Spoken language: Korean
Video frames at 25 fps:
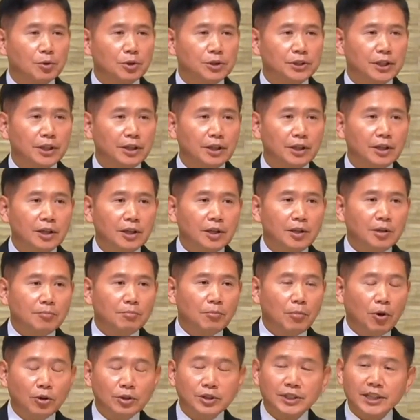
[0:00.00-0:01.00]
보세요.
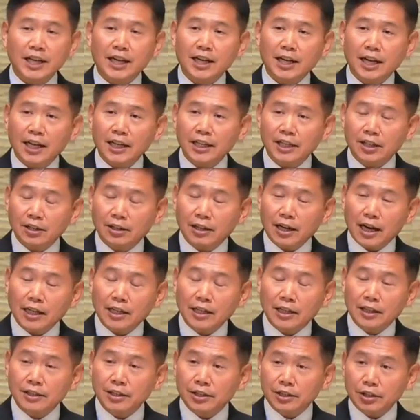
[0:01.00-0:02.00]
머지않아 일어날
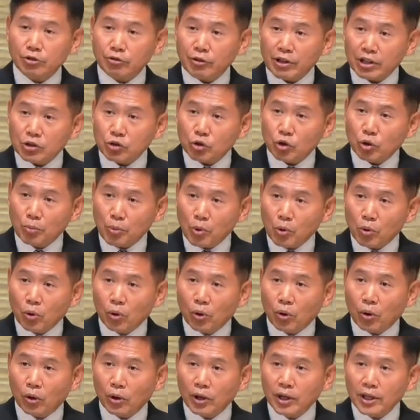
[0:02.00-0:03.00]
일들을 꿰뚫어
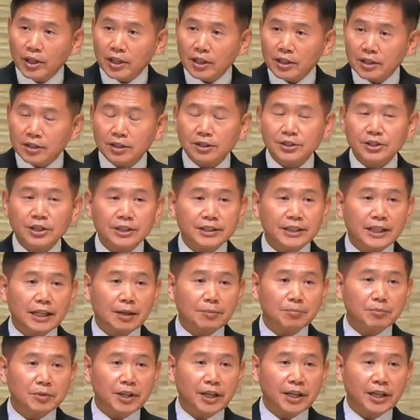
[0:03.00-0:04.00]
보고 그것을
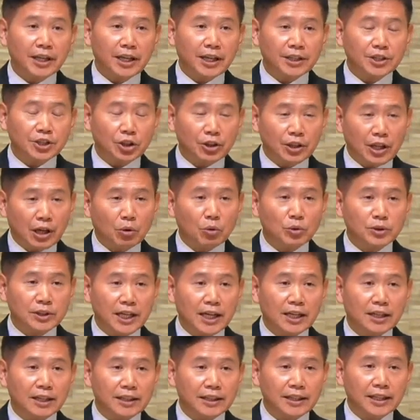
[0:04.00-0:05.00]
사람들에게
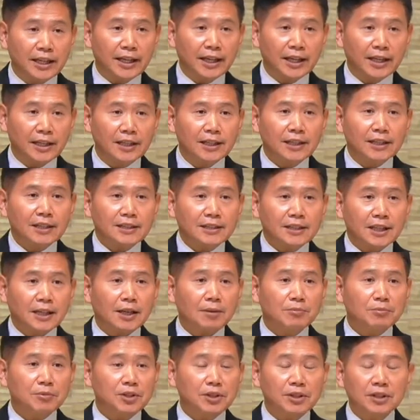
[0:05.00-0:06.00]
전하고자 하는데
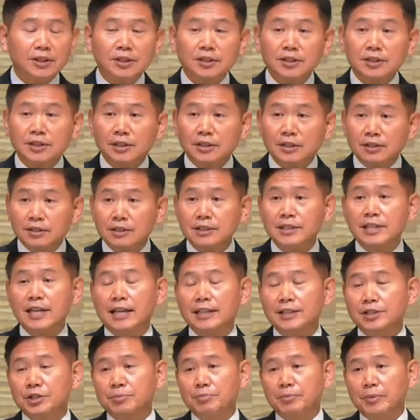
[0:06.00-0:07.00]
사람들은 그것을 듣지
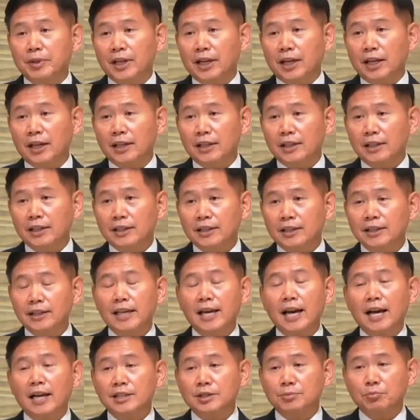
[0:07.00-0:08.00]
않습니다.
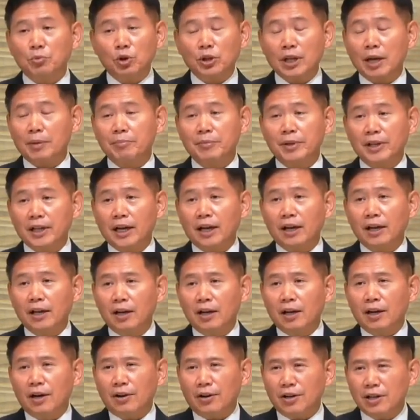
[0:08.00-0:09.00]
이해하지 못합니다.
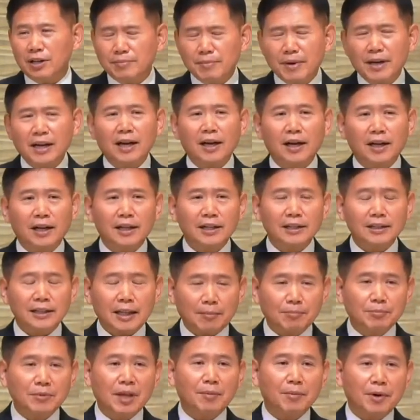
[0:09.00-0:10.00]
얼마나
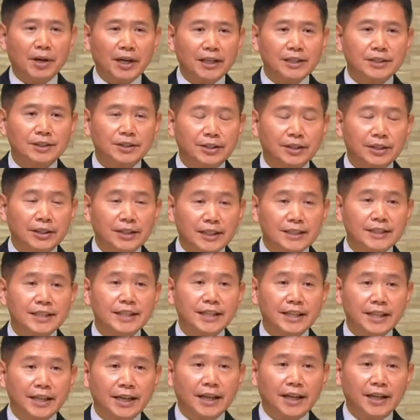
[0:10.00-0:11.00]
답답하겠어요. 그래서
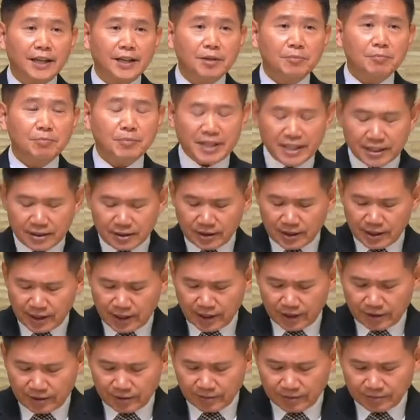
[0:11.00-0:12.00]
이게
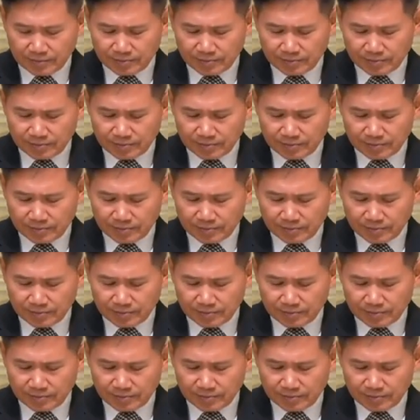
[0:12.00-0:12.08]
비극이에요.